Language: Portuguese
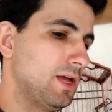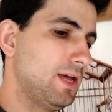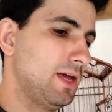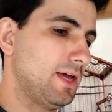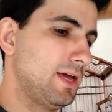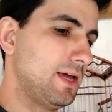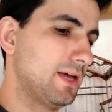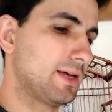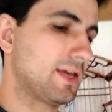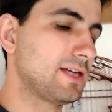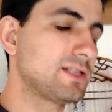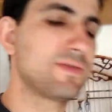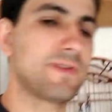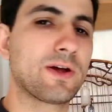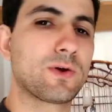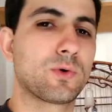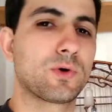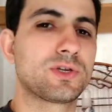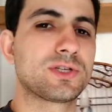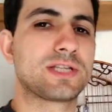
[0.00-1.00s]
É, quem
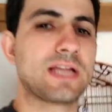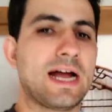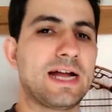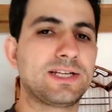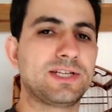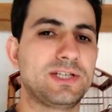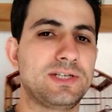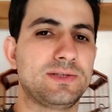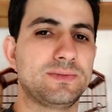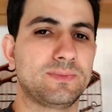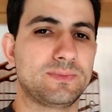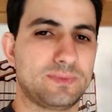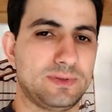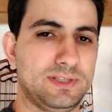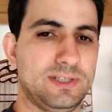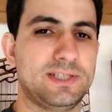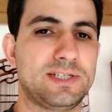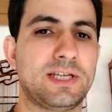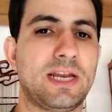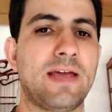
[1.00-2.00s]
tiver curiosidade
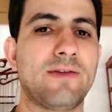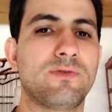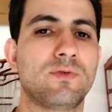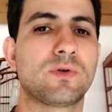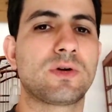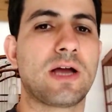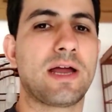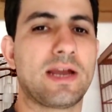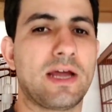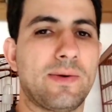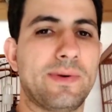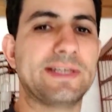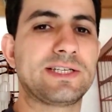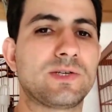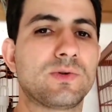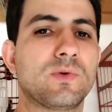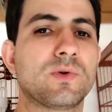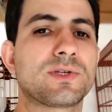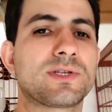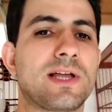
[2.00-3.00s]
Inscreve no canal aí
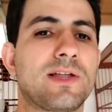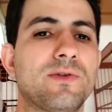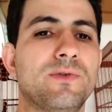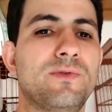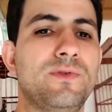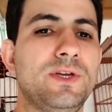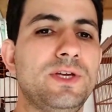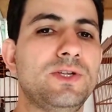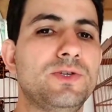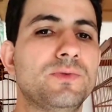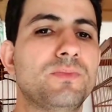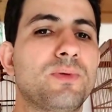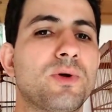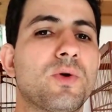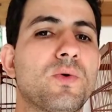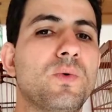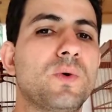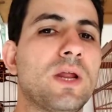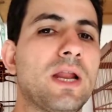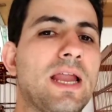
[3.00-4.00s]
se gostar do vídeo,
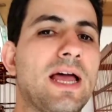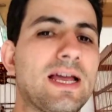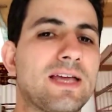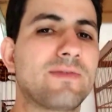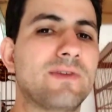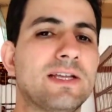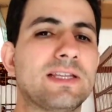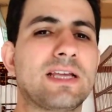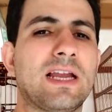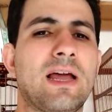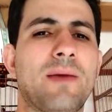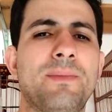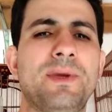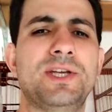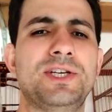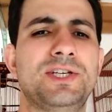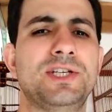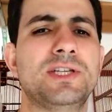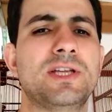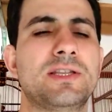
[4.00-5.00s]
procura lá que vai estar tá lá
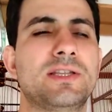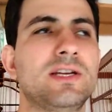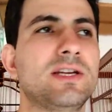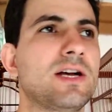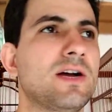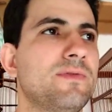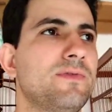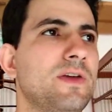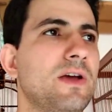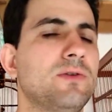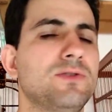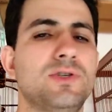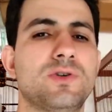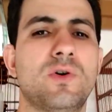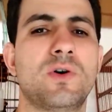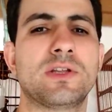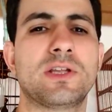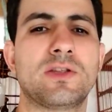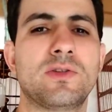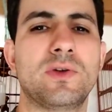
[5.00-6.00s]
mexida, trinca-ferro de
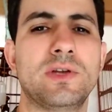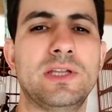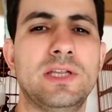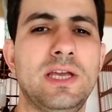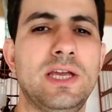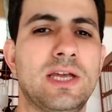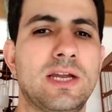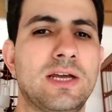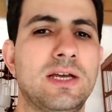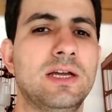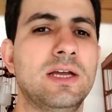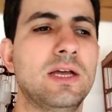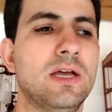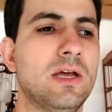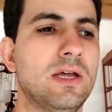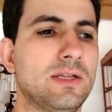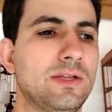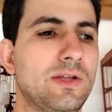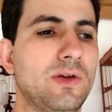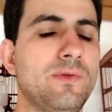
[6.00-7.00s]
roda doideira,
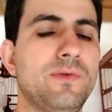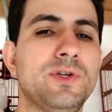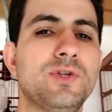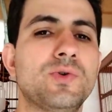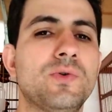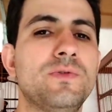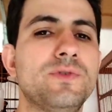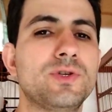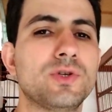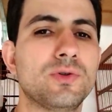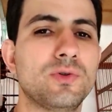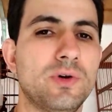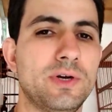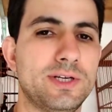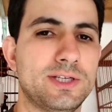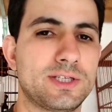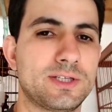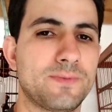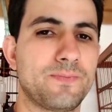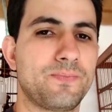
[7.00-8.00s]
tem um vídeo 1 um, vídeo
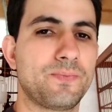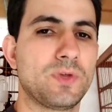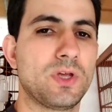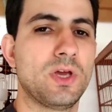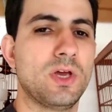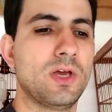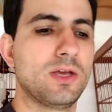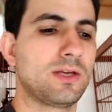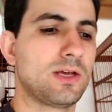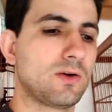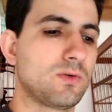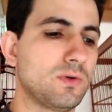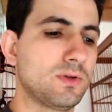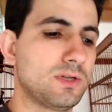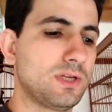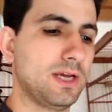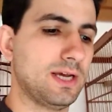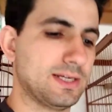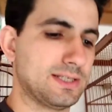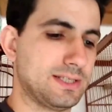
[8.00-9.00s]
2. O que
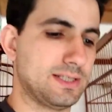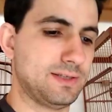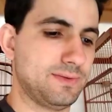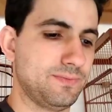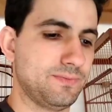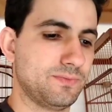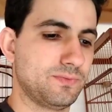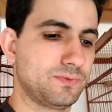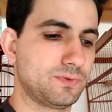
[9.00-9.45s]
acontece?